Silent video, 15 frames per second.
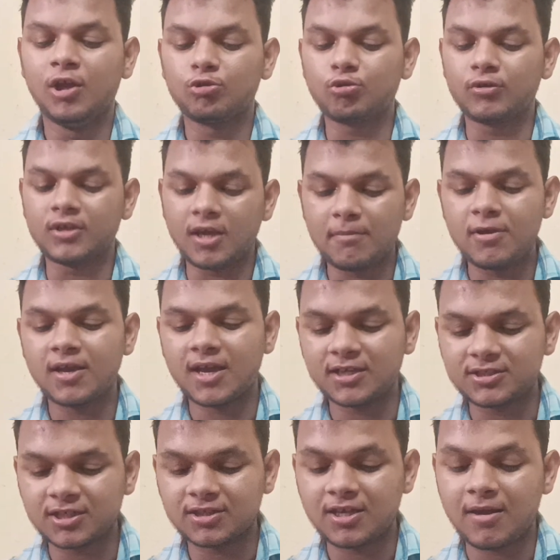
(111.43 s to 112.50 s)
तो ये भी कह
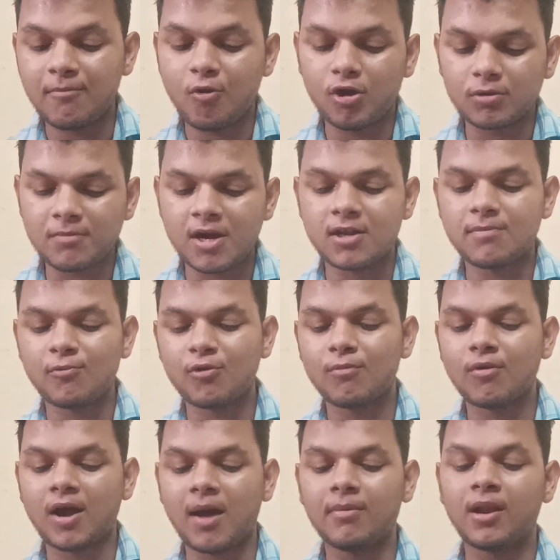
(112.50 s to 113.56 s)
सकते हैं बहुत महत्वपूर्ण
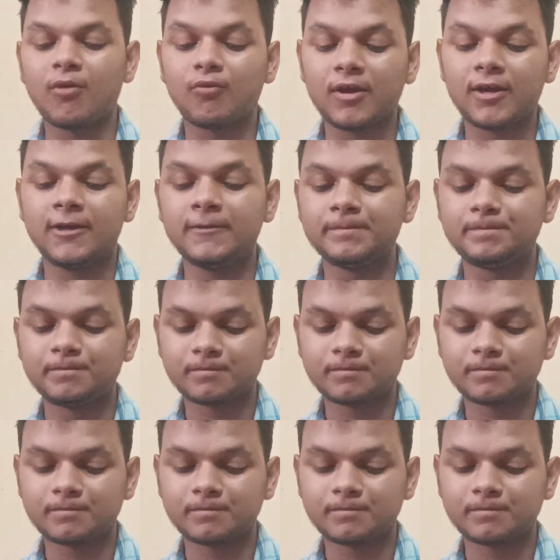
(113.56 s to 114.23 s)
मुकाबला वहीं